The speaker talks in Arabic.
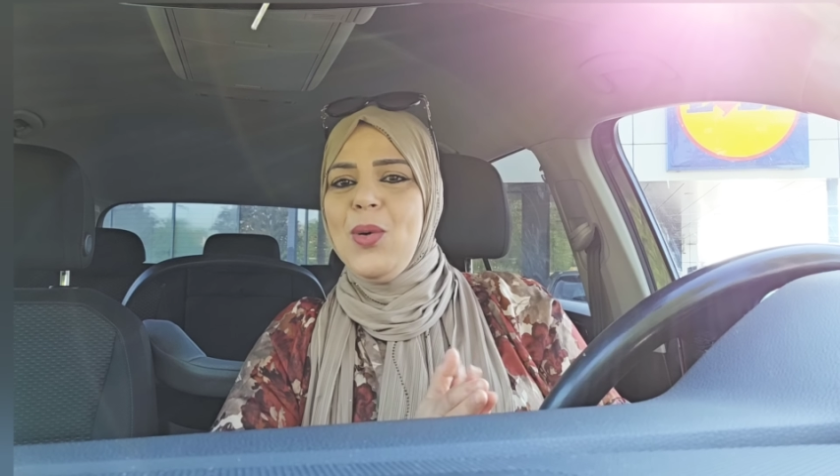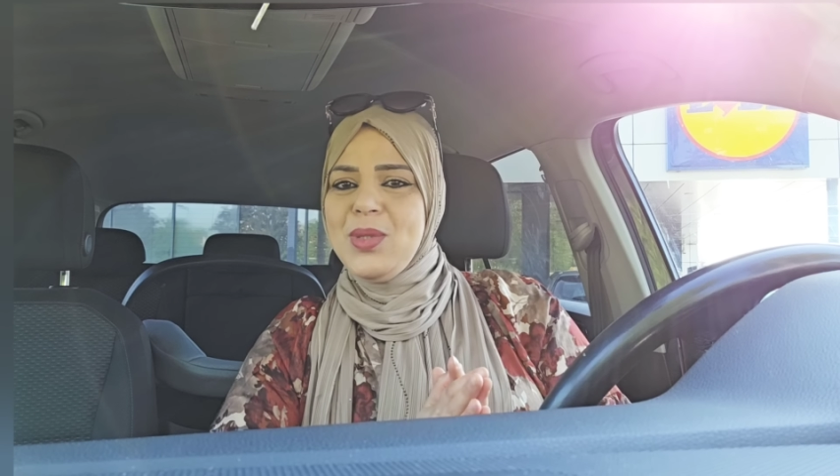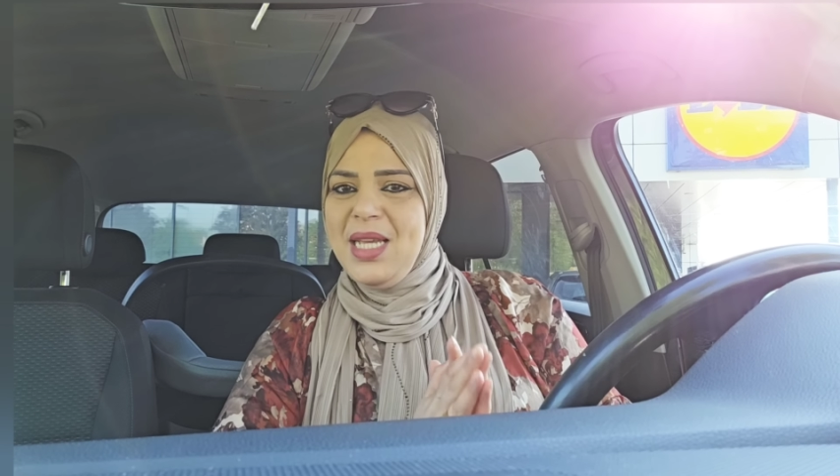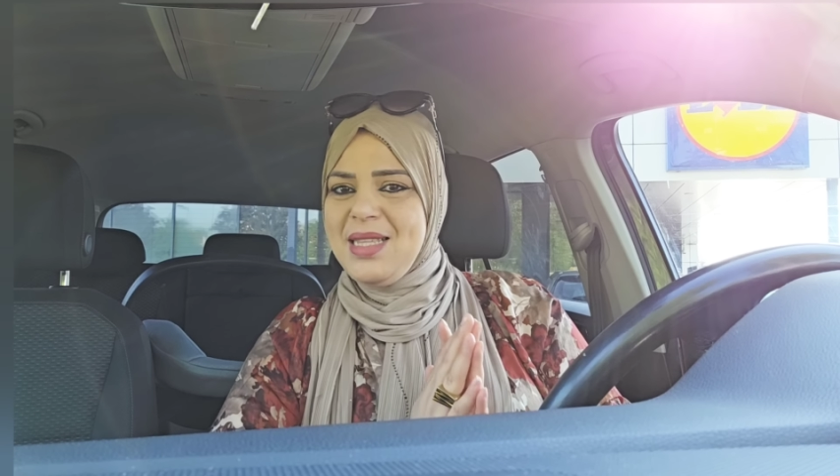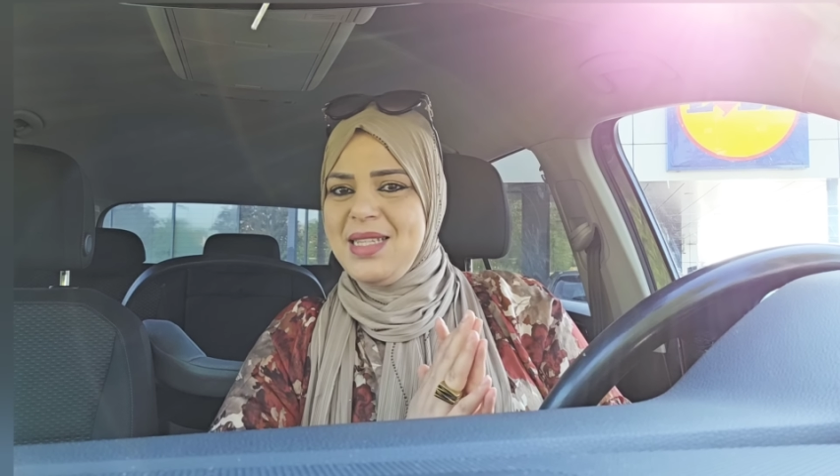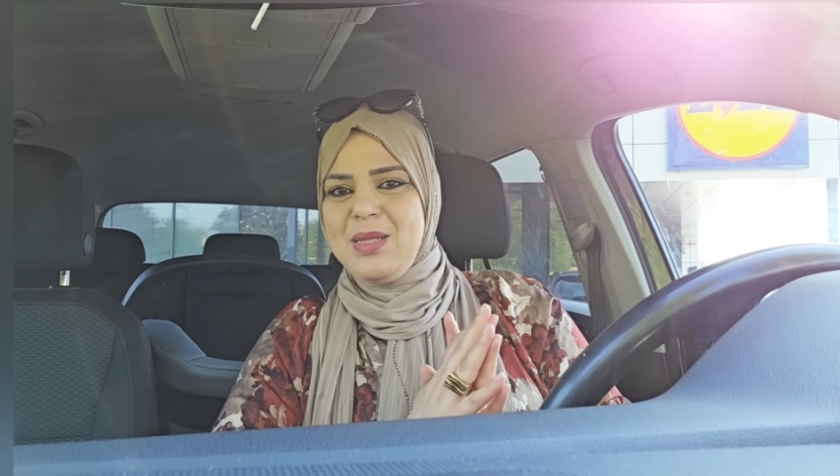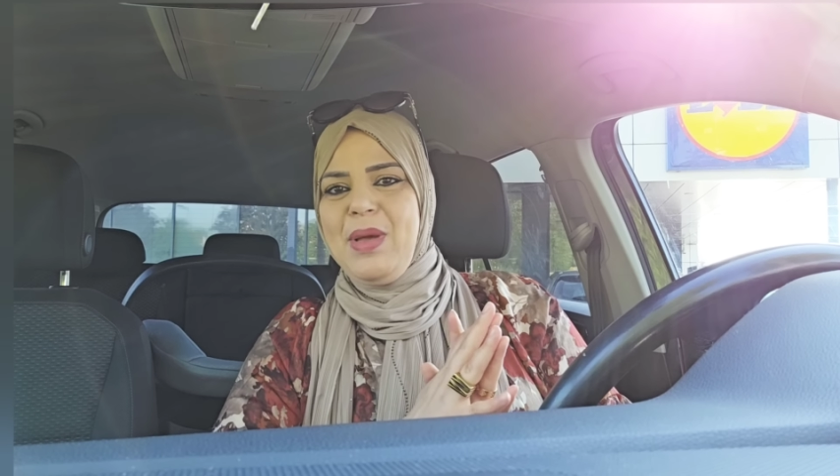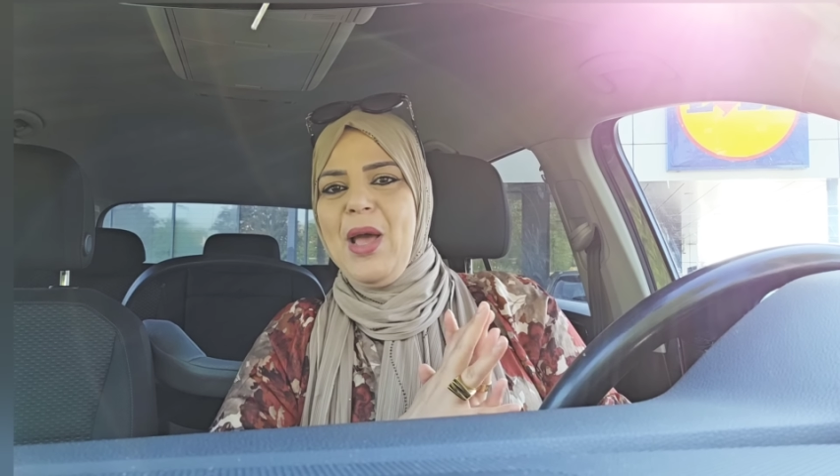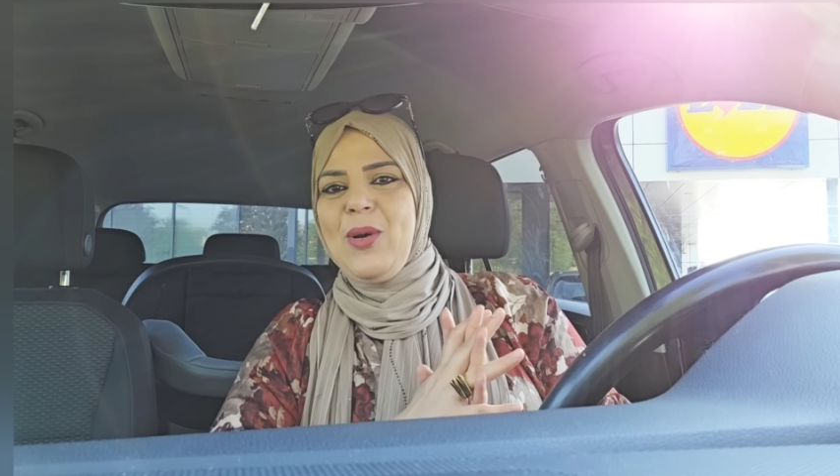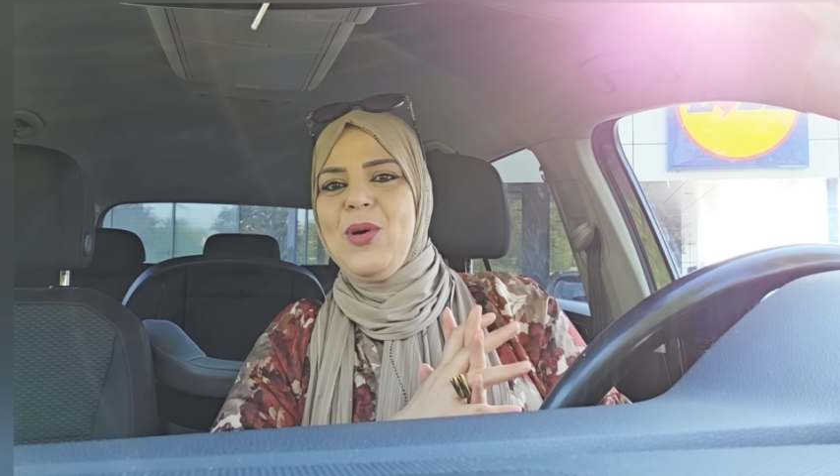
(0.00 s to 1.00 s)
ونتحدث
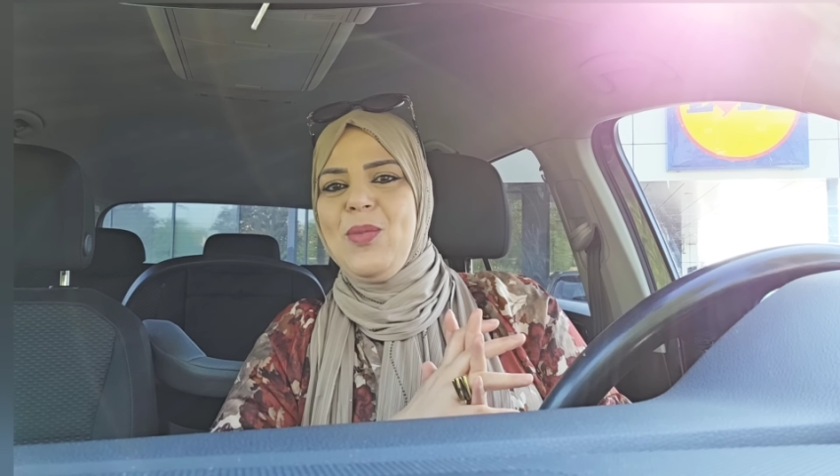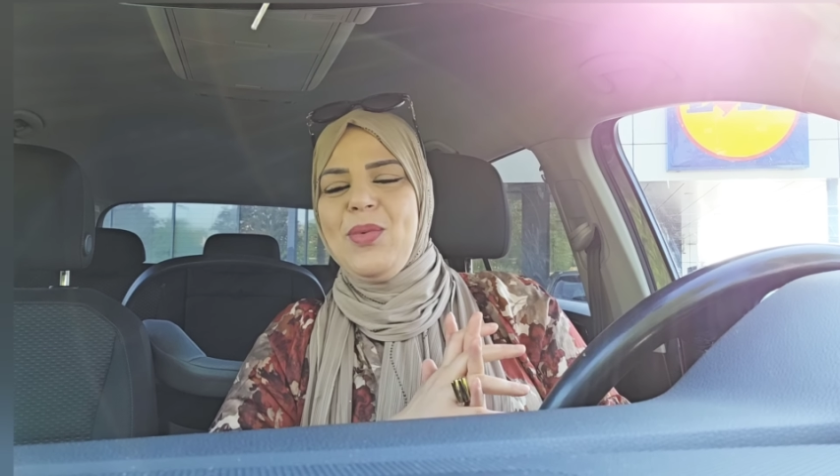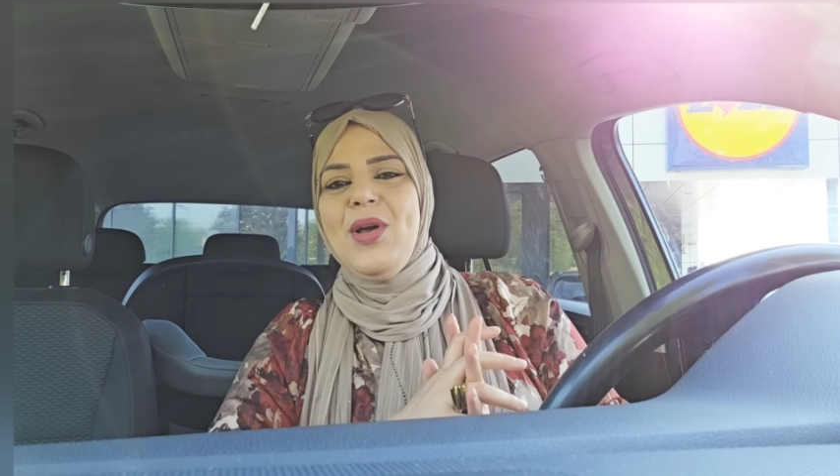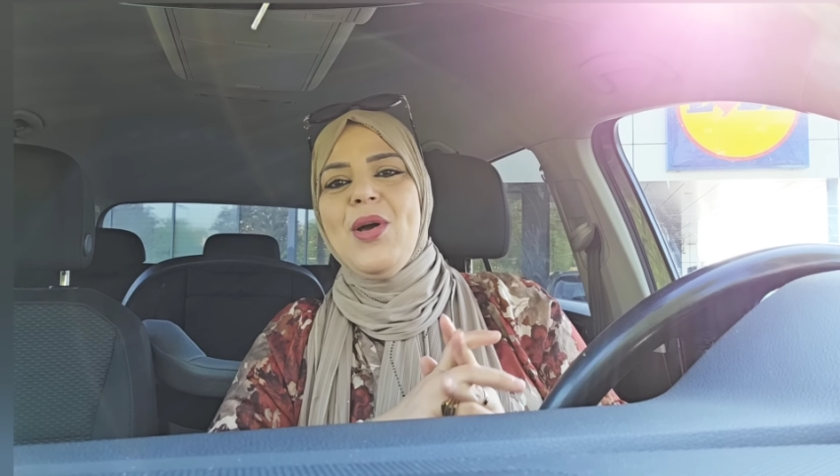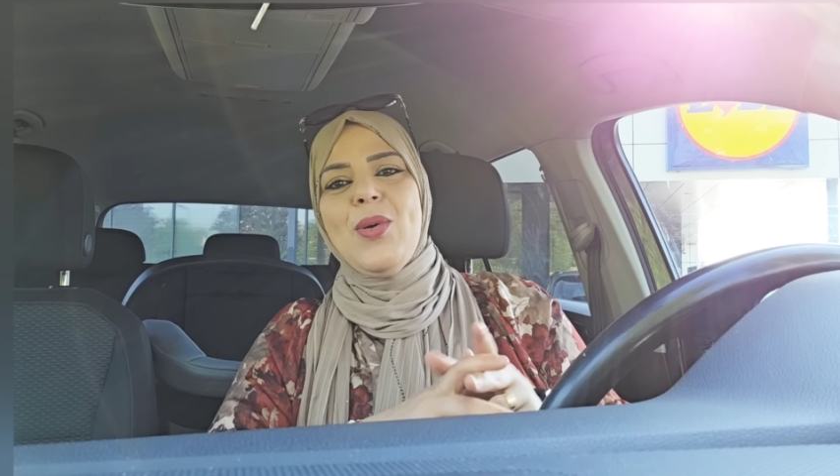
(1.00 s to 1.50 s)
معاكم